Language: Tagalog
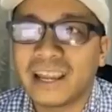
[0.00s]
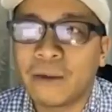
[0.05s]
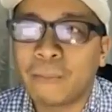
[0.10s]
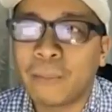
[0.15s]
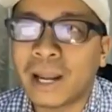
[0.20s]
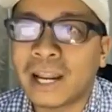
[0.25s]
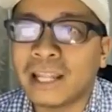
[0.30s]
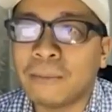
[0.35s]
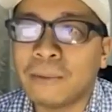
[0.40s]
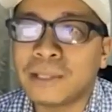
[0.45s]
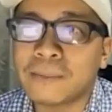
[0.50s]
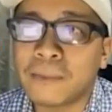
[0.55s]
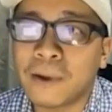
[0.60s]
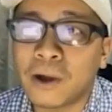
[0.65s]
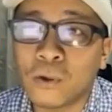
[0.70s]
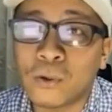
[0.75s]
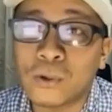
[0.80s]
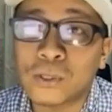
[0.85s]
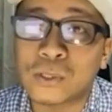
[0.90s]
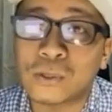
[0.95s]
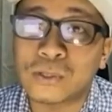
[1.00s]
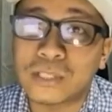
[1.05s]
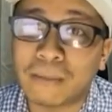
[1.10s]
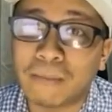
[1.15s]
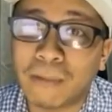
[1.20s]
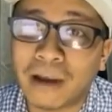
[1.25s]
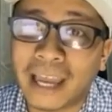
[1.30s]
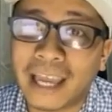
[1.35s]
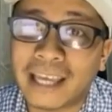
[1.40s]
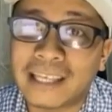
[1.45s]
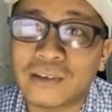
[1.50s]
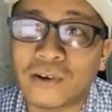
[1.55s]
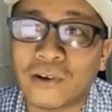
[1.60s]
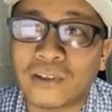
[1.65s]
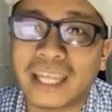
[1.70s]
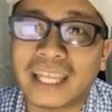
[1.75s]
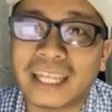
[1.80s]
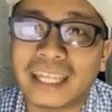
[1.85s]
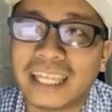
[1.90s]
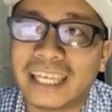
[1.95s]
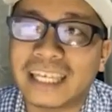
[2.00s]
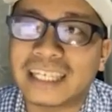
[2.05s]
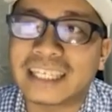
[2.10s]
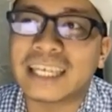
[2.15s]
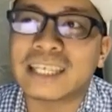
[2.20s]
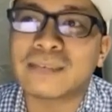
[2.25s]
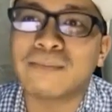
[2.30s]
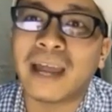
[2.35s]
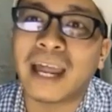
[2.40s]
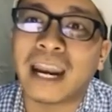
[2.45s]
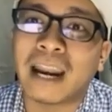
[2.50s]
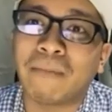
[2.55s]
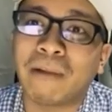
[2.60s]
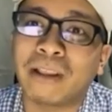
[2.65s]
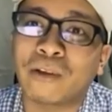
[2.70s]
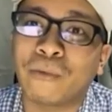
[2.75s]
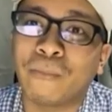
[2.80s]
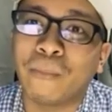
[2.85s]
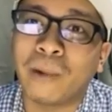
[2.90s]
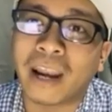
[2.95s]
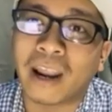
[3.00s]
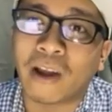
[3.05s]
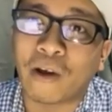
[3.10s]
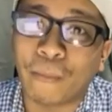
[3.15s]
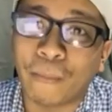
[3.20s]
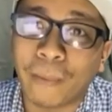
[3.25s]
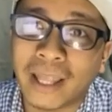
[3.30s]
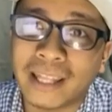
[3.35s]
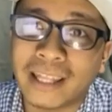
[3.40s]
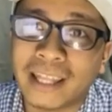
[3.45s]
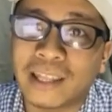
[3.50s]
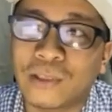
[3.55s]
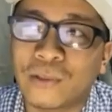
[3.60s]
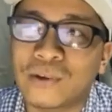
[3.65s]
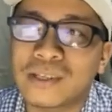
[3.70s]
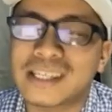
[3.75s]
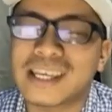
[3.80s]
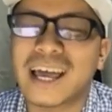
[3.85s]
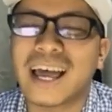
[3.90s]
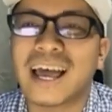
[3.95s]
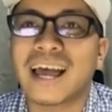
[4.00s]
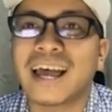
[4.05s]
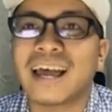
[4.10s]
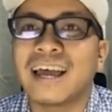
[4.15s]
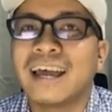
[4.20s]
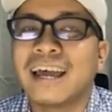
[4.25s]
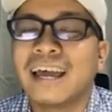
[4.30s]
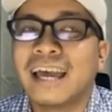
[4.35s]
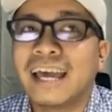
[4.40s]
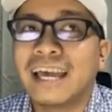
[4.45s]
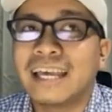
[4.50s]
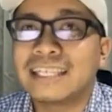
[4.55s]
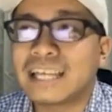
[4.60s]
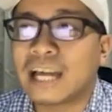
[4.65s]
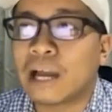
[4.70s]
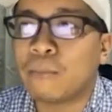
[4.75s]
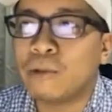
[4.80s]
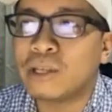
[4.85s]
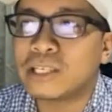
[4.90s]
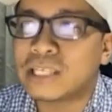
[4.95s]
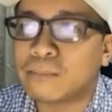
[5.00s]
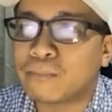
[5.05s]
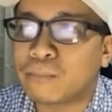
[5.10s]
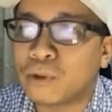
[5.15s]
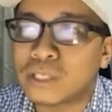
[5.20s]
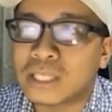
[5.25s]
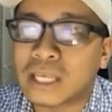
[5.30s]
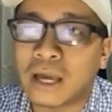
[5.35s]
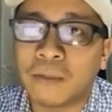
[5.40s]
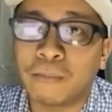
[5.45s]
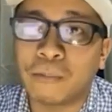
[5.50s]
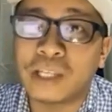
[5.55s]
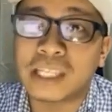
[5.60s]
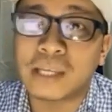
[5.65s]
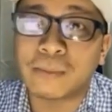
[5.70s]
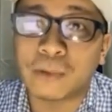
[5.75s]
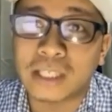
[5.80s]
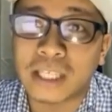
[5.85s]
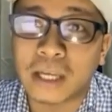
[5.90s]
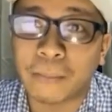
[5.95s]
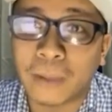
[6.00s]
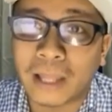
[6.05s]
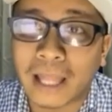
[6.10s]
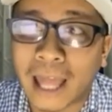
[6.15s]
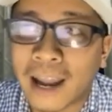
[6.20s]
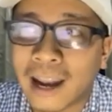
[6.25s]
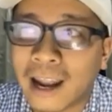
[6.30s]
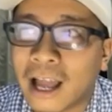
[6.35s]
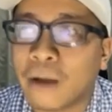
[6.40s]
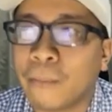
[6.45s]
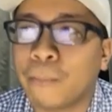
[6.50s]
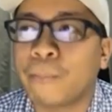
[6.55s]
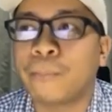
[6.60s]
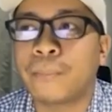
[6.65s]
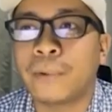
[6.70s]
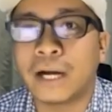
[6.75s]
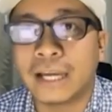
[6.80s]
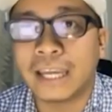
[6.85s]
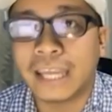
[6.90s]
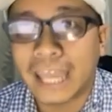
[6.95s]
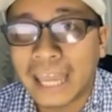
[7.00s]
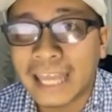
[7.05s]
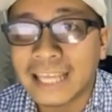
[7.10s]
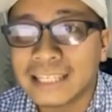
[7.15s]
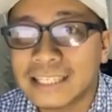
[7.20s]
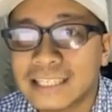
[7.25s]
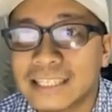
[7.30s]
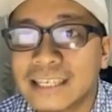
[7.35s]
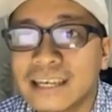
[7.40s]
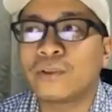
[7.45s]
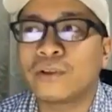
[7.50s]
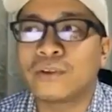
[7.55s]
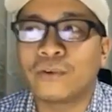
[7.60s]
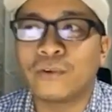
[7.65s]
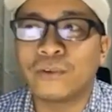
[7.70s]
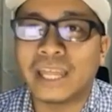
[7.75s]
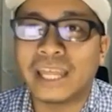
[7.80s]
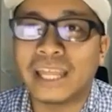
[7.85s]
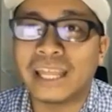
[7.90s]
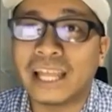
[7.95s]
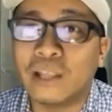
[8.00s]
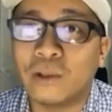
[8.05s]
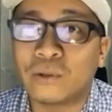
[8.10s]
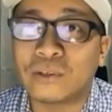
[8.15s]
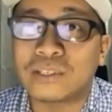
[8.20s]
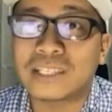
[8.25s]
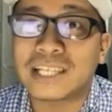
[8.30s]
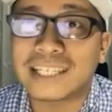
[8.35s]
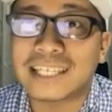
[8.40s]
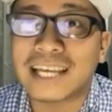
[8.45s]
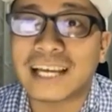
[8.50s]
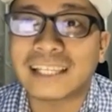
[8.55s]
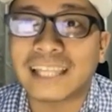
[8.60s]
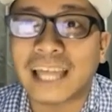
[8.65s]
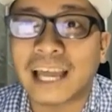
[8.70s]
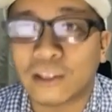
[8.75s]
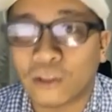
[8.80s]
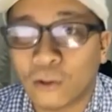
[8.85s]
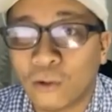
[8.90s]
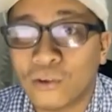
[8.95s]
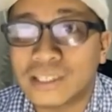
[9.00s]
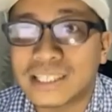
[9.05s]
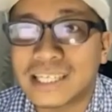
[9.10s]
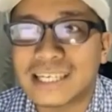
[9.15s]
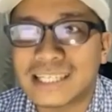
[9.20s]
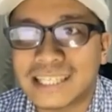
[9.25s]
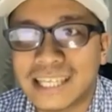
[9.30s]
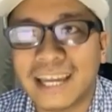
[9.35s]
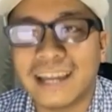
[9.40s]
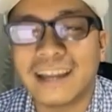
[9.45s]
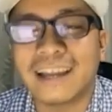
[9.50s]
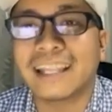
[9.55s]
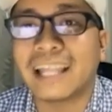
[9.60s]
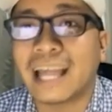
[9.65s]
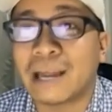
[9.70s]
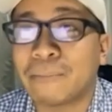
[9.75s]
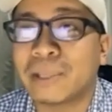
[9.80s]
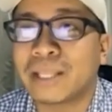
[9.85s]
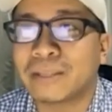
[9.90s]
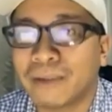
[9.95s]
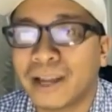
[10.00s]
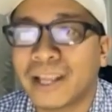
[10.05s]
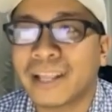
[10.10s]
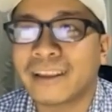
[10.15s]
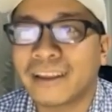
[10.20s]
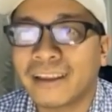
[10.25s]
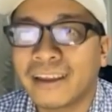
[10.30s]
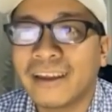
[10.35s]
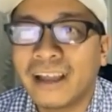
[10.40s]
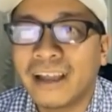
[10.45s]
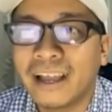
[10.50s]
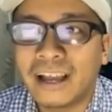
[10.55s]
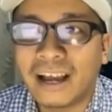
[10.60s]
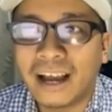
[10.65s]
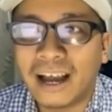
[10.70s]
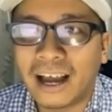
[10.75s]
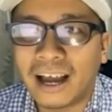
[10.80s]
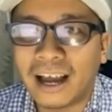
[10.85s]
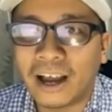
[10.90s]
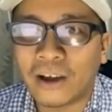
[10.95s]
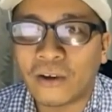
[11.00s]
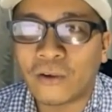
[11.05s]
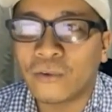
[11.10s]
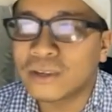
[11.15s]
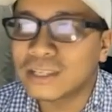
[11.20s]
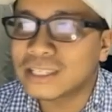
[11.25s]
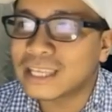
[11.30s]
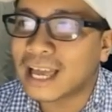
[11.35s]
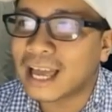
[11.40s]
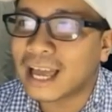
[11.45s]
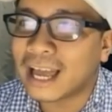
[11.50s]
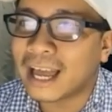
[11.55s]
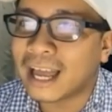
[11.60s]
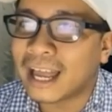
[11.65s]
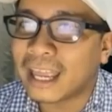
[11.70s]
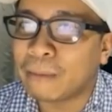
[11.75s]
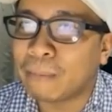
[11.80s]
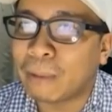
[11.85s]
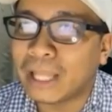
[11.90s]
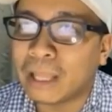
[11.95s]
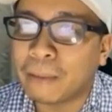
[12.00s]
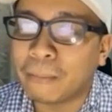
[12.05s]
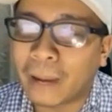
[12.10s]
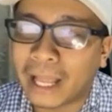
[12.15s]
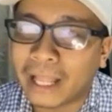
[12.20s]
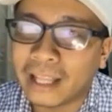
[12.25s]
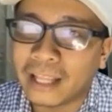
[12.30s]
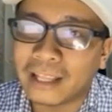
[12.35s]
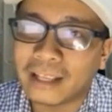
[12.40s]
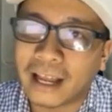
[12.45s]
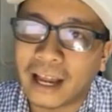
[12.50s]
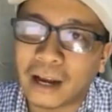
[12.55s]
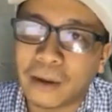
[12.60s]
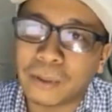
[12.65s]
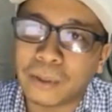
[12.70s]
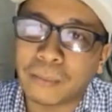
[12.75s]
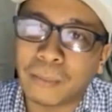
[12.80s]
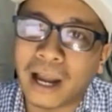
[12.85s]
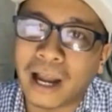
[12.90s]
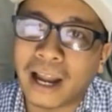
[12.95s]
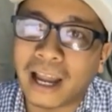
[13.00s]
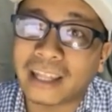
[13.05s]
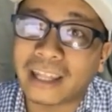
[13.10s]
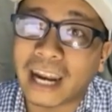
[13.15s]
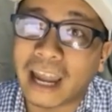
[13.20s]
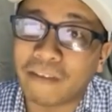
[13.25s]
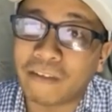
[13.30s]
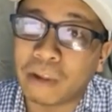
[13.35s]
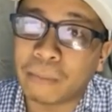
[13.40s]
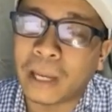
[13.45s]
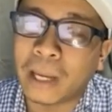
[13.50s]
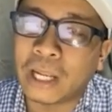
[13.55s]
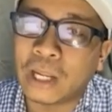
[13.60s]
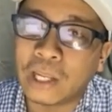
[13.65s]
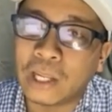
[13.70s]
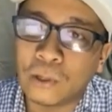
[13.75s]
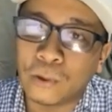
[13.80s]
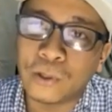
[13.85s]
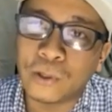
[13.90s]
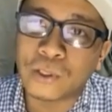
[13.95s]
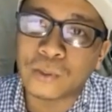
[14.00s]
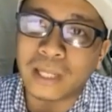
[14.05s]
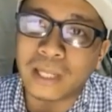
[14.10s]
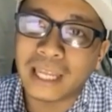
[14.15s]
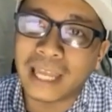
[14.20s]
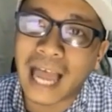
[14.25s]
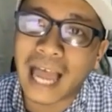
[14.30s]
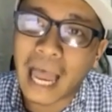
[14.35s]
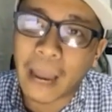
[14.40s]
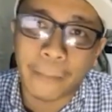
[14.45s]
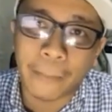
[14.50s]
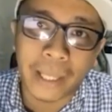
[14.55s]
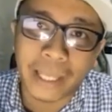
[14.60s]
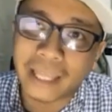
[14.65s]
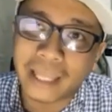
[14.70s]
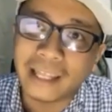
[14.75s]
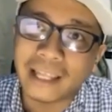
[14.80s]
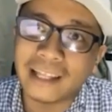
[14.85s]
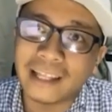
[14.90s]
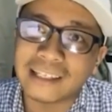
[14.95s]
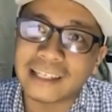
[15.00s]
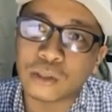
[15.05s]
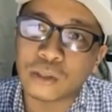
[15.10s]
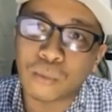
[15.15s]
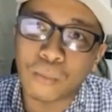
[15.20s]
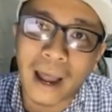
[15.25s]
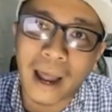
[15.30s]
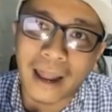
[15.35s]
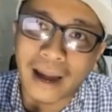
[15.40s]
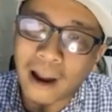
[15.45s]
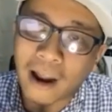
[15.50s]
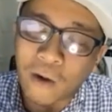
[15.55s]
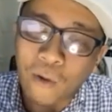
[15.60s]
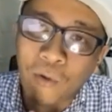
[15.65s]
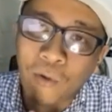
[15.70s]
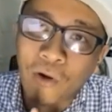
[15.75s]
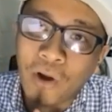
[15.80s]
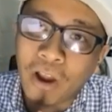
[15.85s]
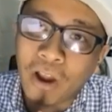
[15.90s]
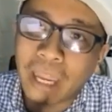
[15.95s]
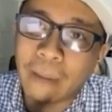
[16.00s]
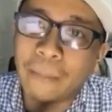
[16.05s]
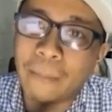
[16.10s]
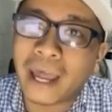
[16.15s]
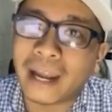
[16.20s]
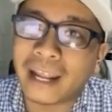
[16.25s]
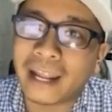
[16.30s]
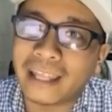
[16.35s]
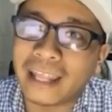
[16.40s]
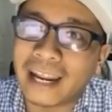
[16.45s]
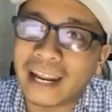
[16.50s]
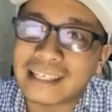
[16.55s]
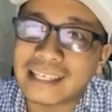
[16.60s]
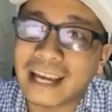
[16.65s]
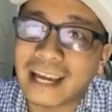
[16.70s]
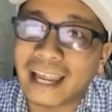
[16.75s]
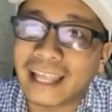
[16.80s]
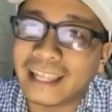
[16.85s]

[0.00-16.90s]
Para naman sa mga gusto sa mga exotic dishes, may ara man ko ma-recommend dito sa isa ka munisipyo sa munisipyo sang Pilar, ang Peryings, kung diin galuto sa isang tatlong sisig kanamit man Uh, kung sa iba naman, ang mga ga-travel sa Ilo, usually gahapit, dinata sa dumaraw, kay maara dira sang